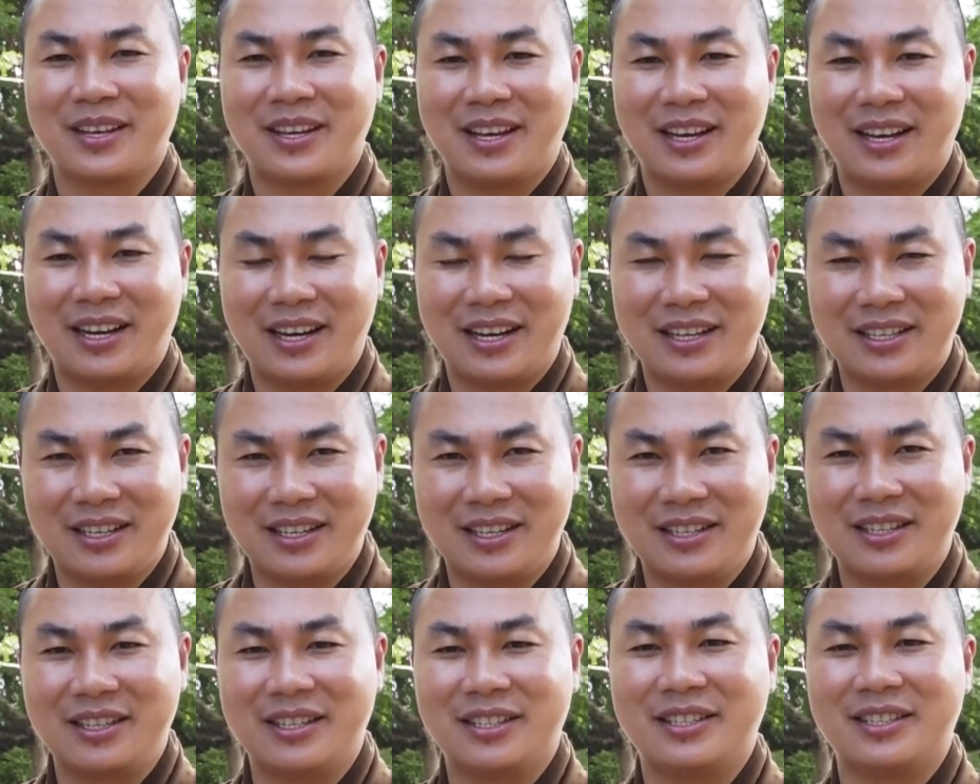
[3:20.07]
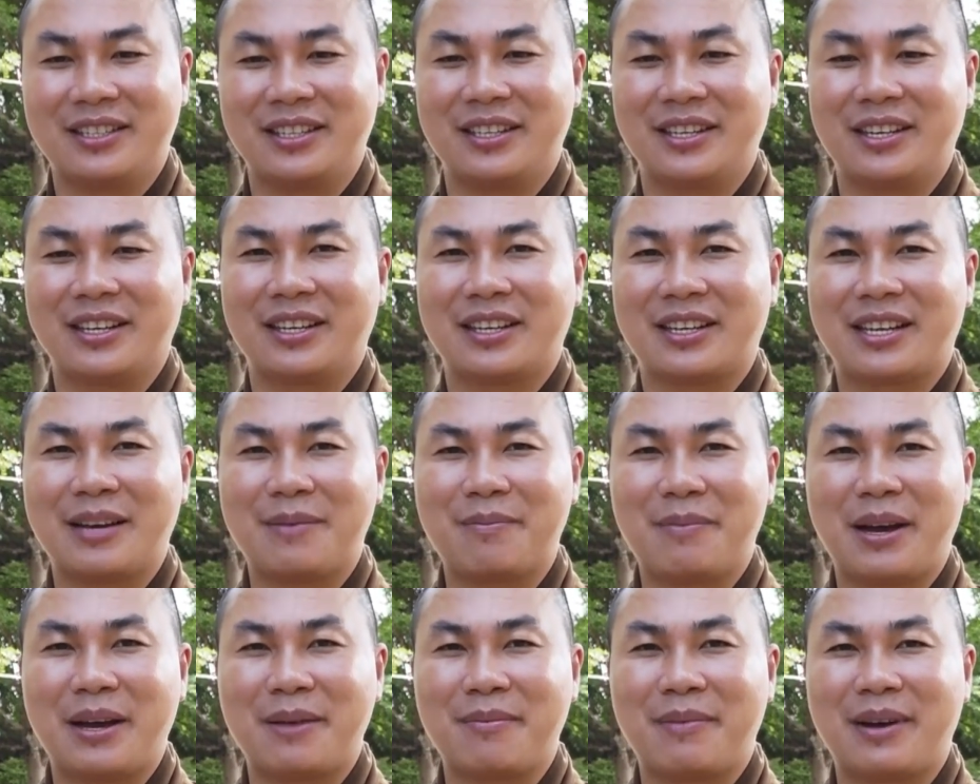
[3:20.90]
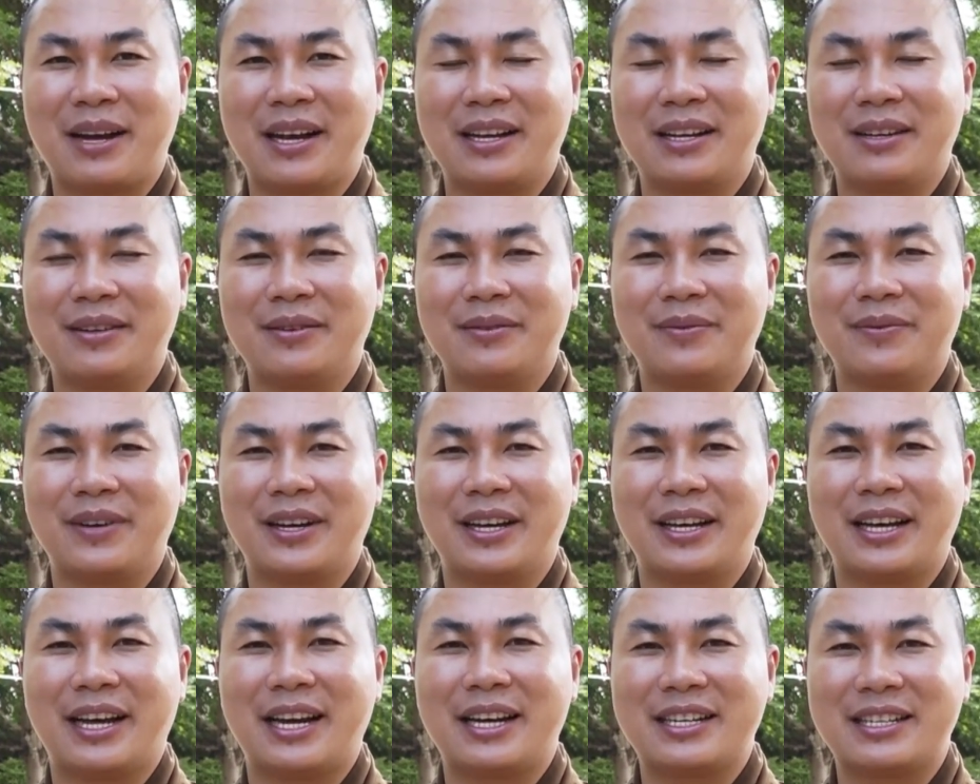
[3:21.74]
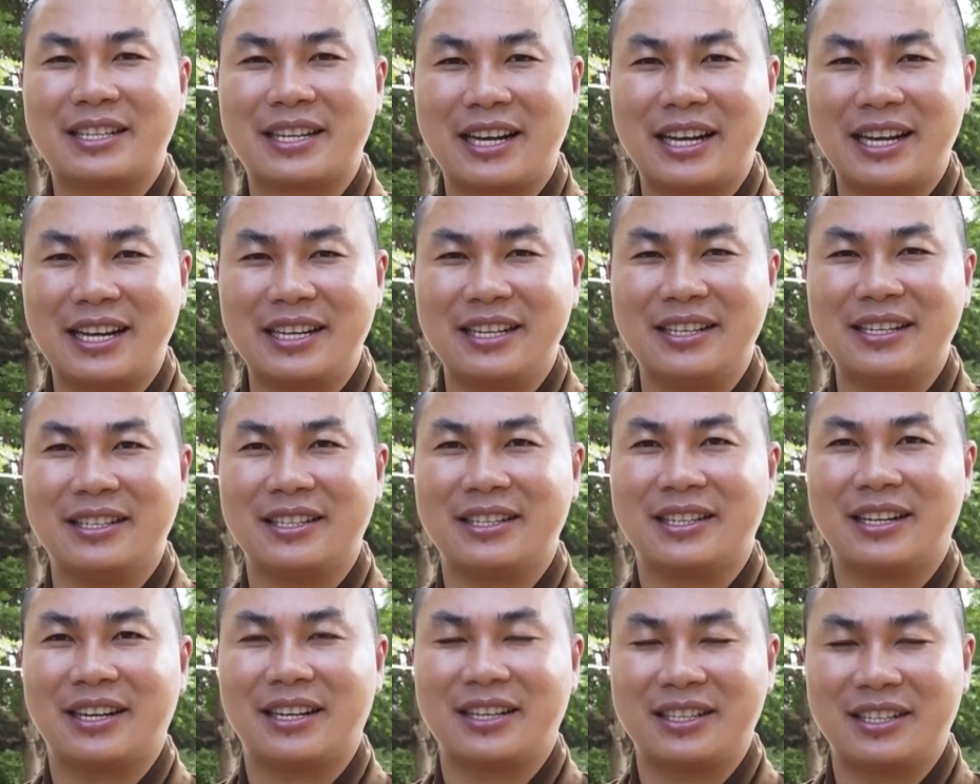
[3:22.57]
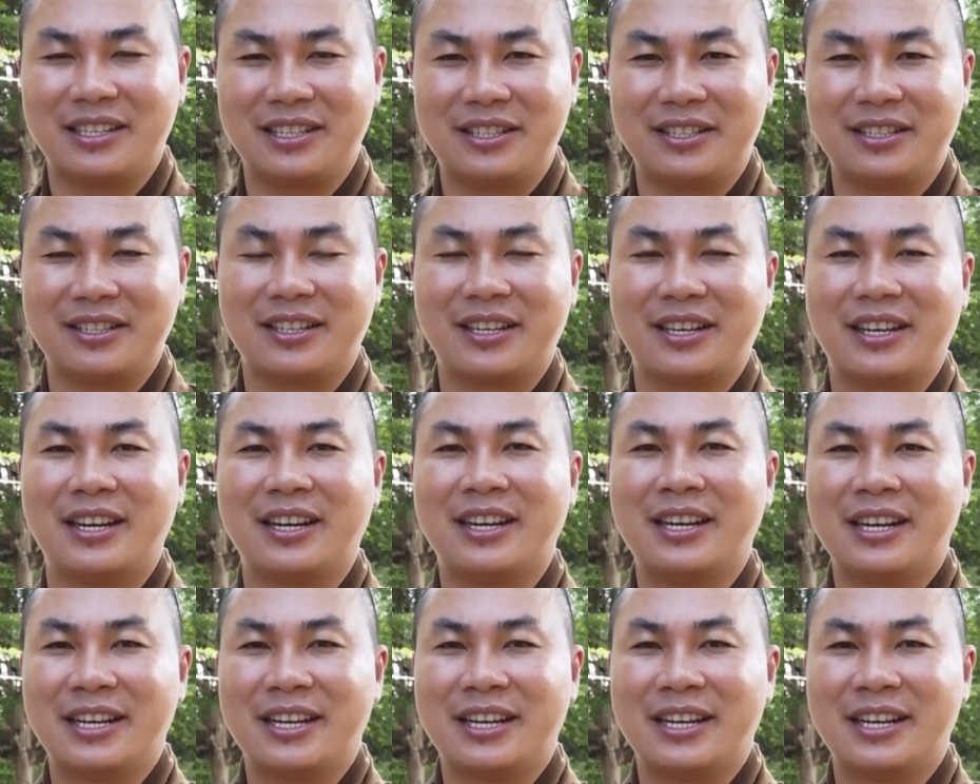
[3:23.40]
à, những người kém may mắn về ánh sáng là những người à,